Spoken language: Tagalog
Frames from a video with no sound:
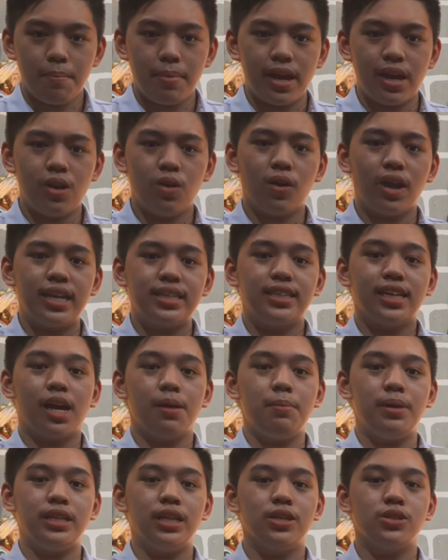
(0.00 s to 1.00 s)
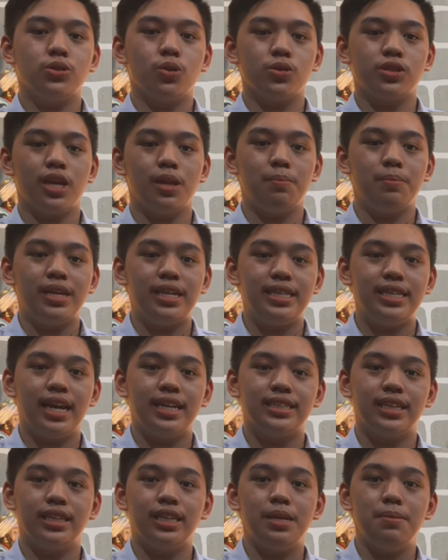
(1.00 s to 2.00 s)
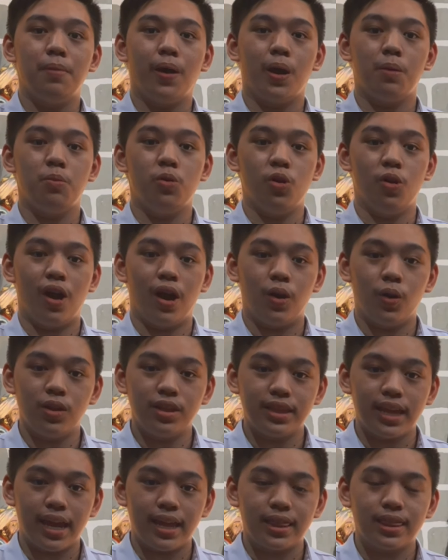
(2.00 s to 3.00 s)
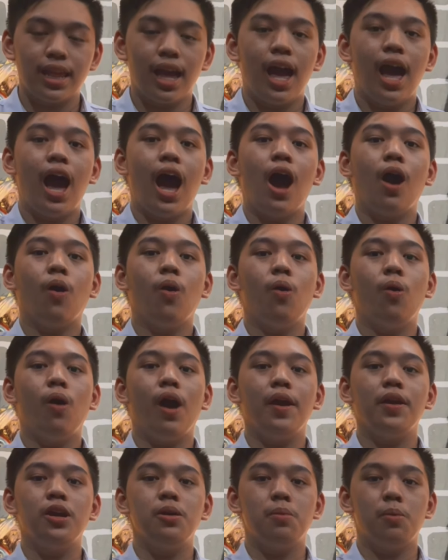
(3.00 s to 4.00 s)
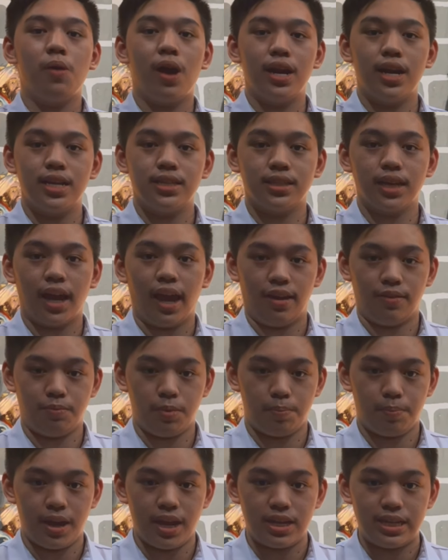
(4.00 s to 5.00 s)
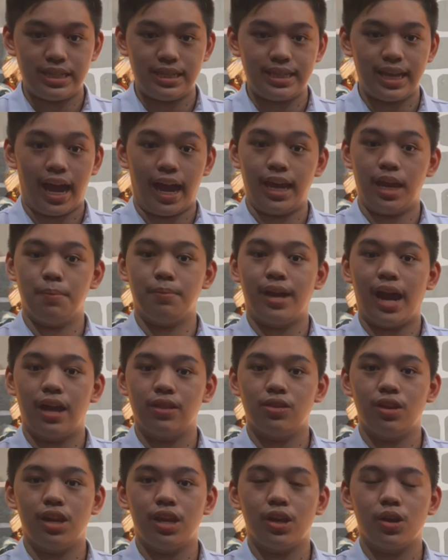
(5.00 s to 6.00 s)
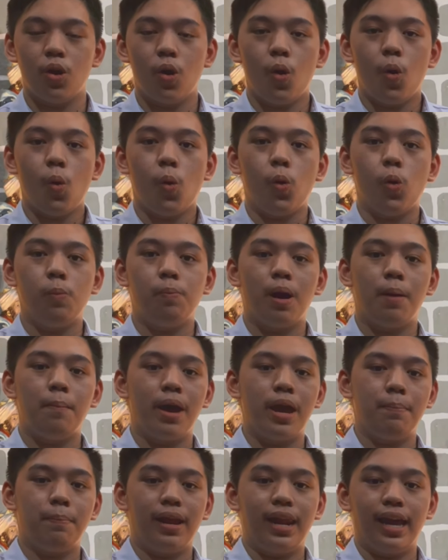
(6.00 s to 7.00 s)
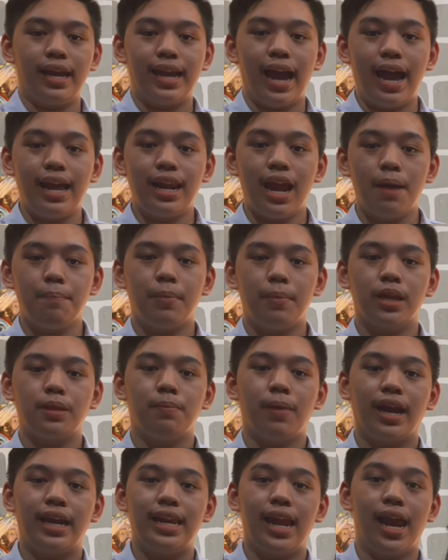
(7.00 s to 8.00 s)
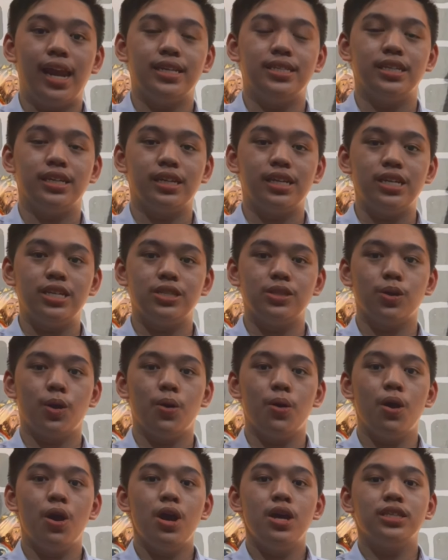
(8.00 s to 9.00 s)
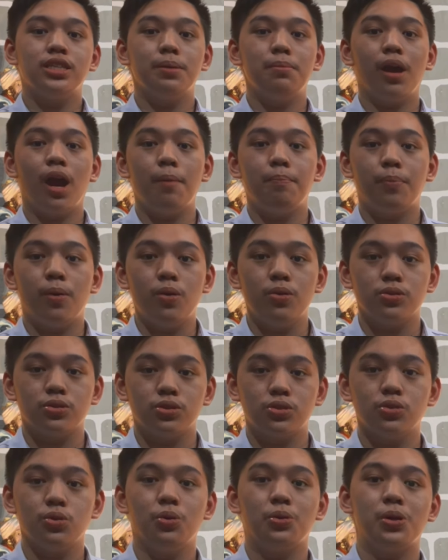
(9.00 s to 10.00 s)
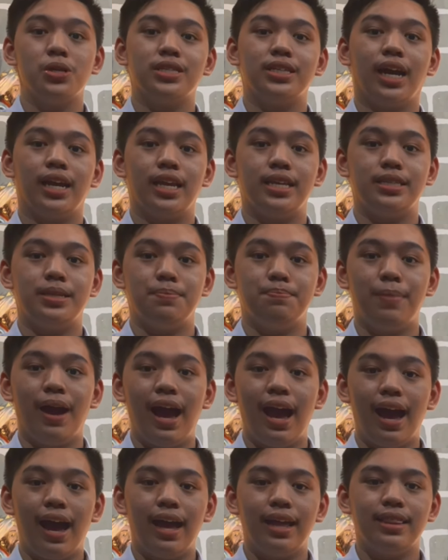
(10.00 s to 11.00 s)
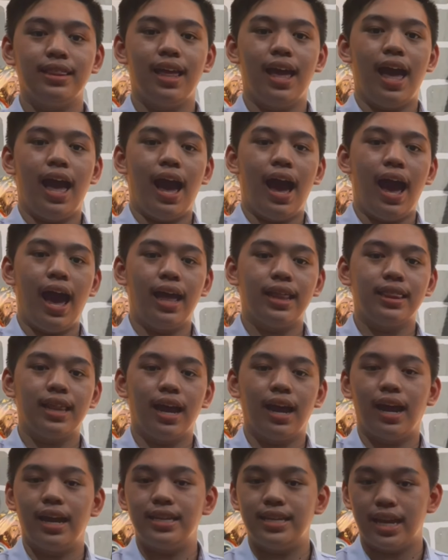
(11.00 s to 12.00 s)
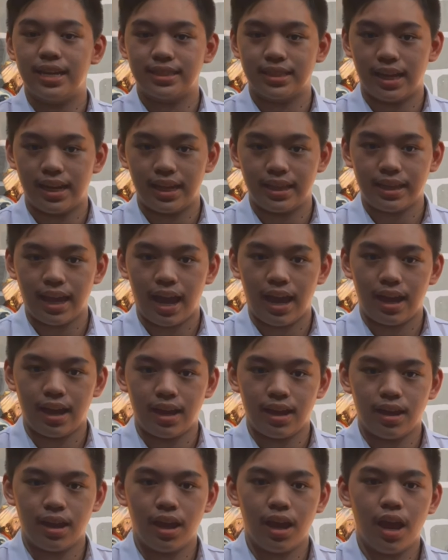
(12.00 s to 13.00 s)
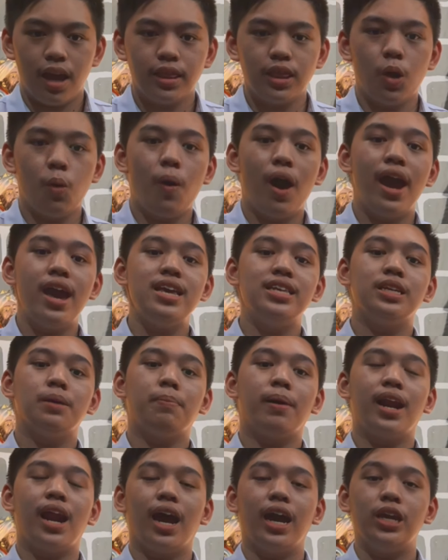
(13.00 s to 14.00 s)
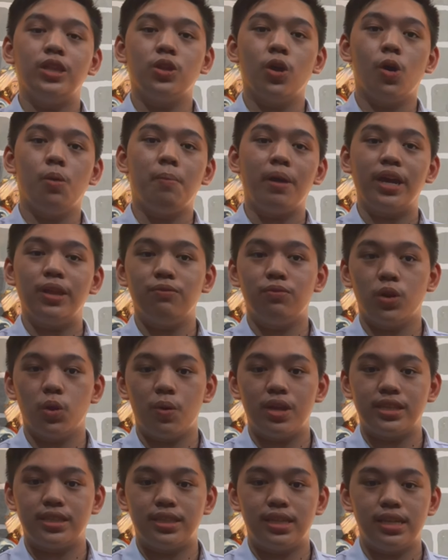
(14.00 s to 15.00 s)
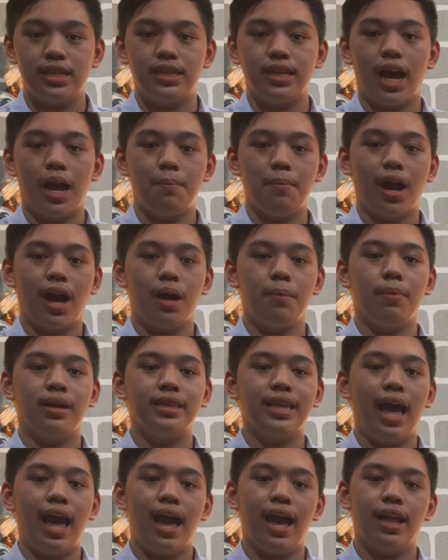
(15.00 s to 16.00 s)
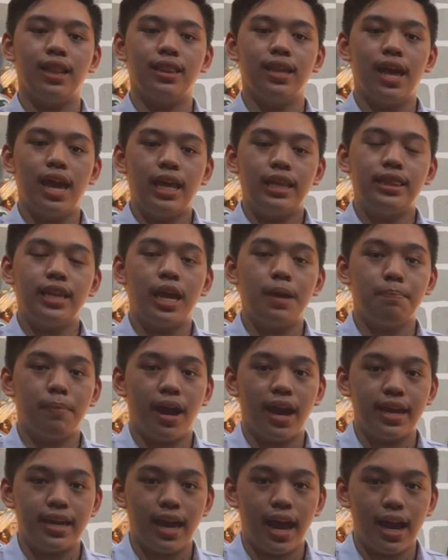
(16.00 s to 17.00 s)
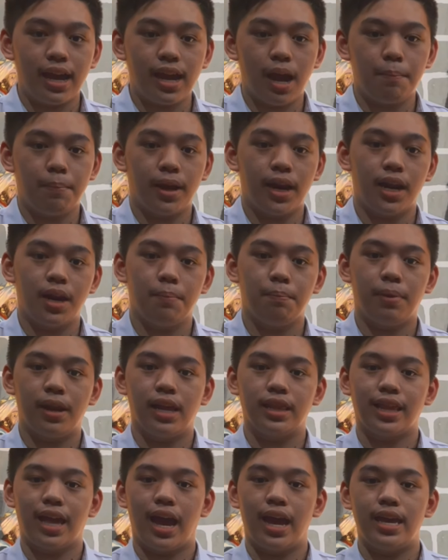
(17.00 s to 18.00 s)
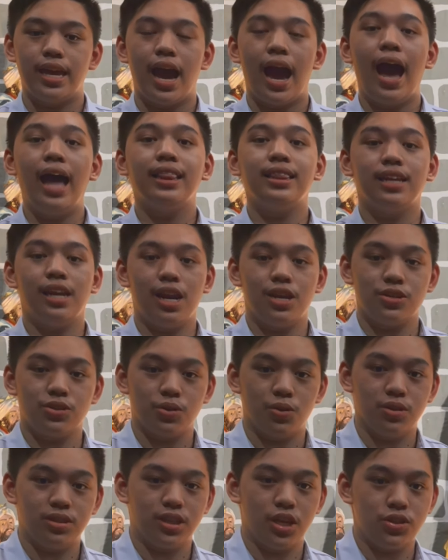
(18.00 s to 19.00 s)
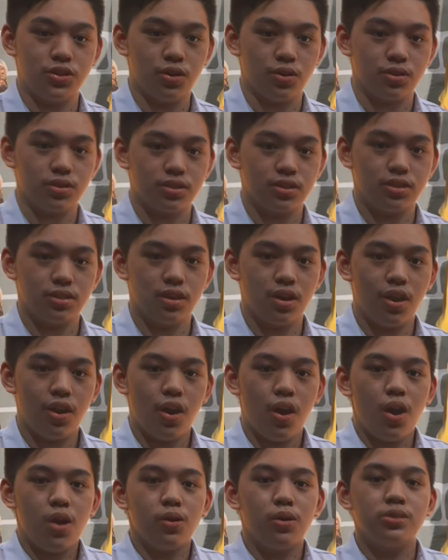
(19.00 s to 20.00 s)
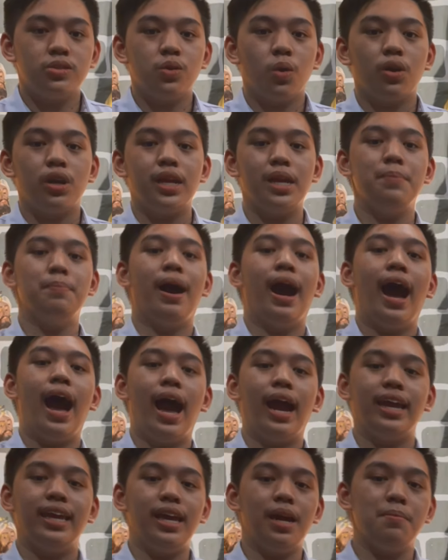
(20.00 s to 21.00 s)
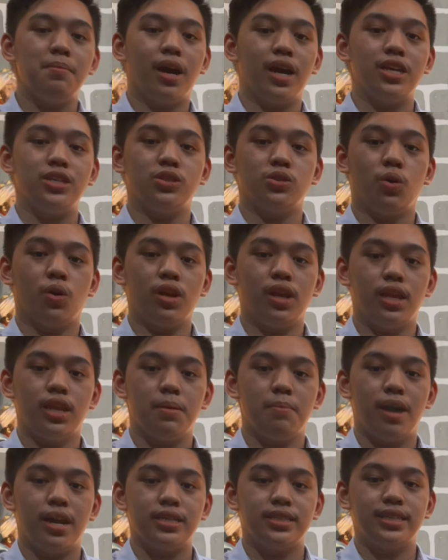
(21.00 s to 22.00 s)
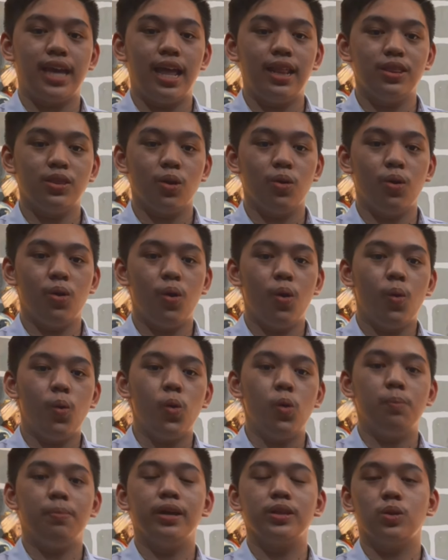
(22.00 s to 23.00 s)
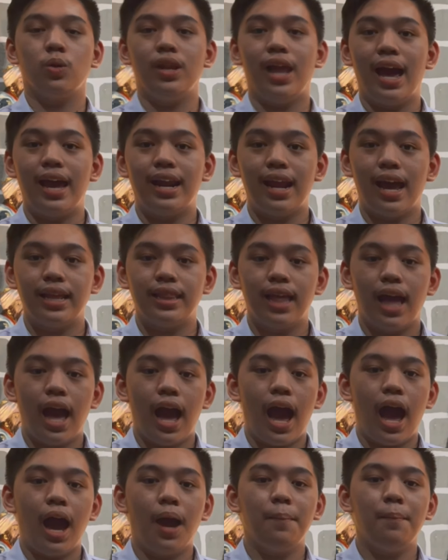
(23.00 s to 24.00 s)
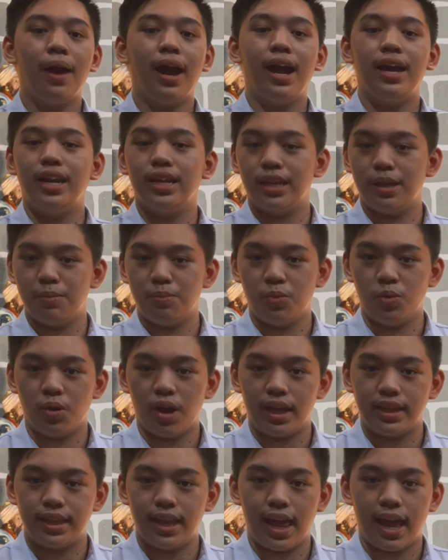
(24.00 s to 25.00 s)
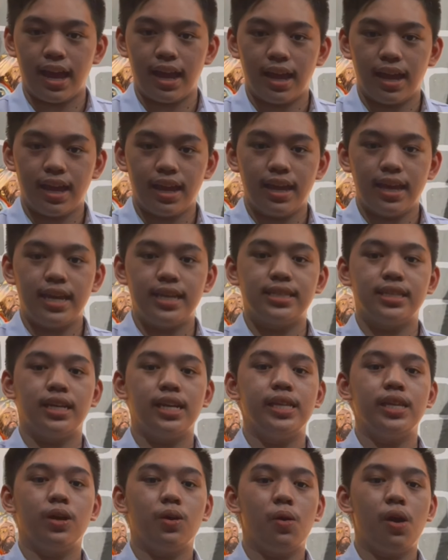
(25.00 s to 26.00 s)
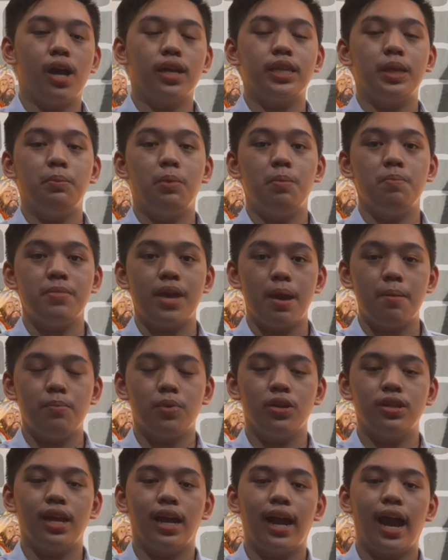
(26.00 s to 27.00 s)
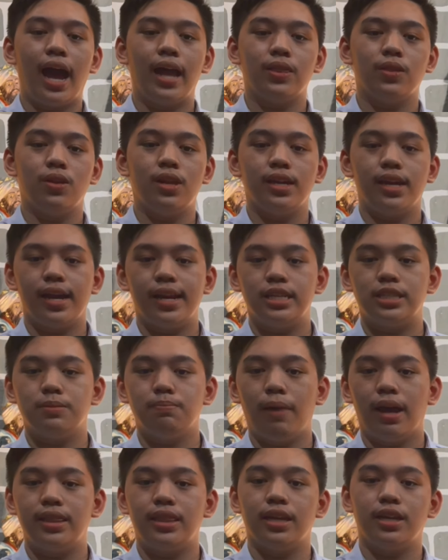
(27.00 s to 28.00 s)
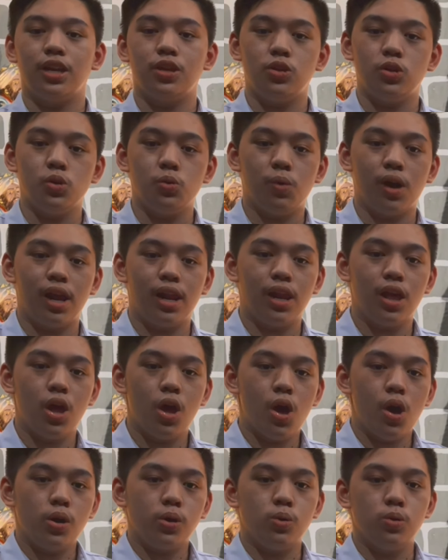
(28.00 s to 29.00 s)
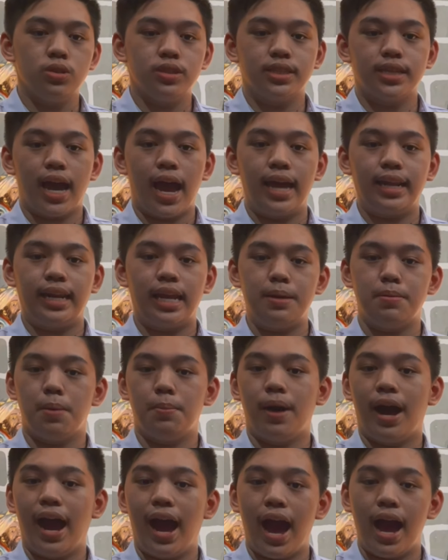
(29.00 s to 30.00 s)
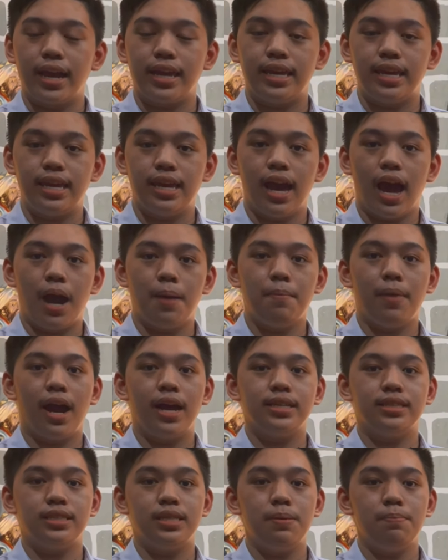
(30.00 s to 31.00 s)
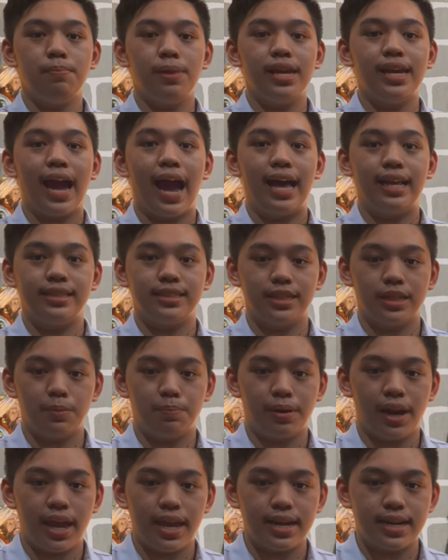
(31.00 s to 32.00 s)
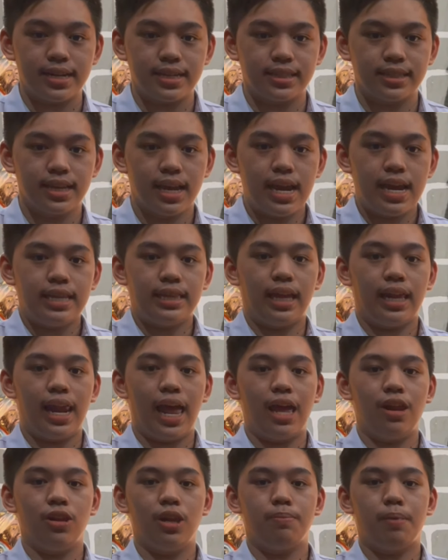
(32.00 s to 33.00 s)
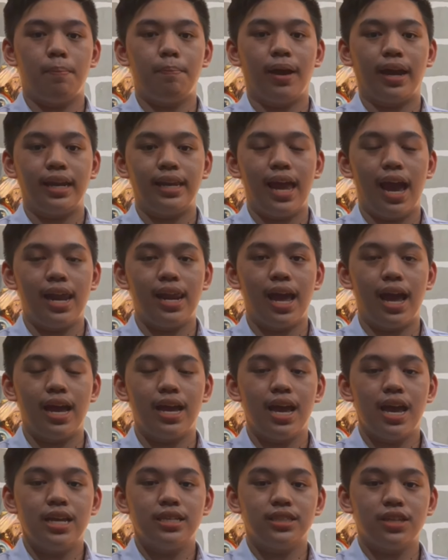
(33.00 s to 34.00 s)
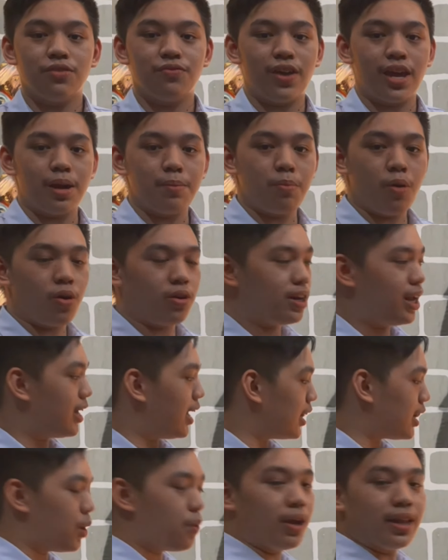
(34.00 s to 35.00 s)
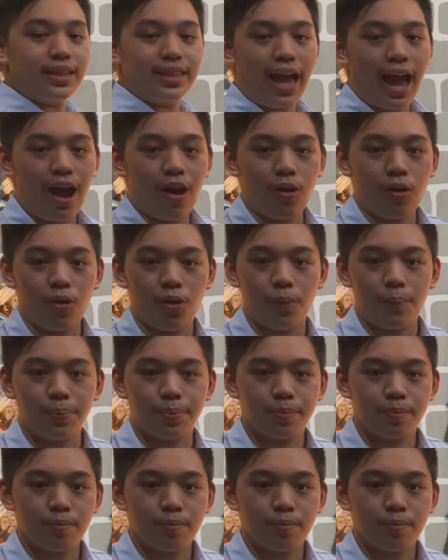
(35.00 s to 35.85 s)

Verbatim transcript: Pero kaysa gamitin ang social media sa di makabuluhang content, ako ay gumawa ng isang FB page na I am Catholic upang maipalaganap at makilala si Kristo sa mga posts ukol sa kanyang simbahan at ang kanyang salita. Naway sa parang ito ma-influence din ang mga kabataan na ipahayag ang pananampalataya at relasyon sa Diyos. Gusto ko rin ibahagi ang mga istorya ng mga santo upang tularan ang mga naging buhay nila. Isa rin akong aktibong miyembro ng Catholic Charismatic Renewal kung saan na ibabahagi ang mga simpleng answered prayers na lalo napapakilala sa verbong nagkatawang tao.